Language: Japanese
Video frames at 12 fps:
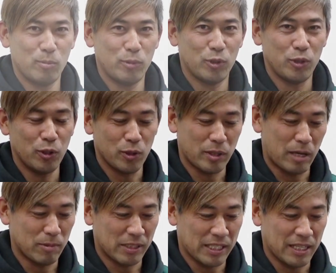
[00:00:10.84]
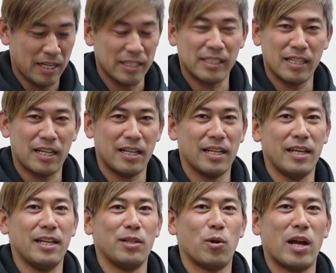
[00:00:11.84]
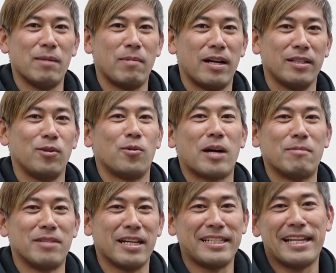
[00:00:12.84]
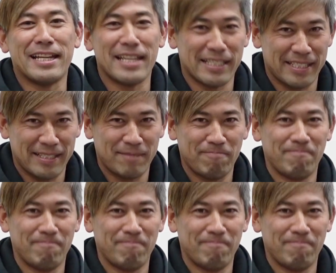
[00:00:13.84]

物流株式会社、えドライバーの岡村秀也です。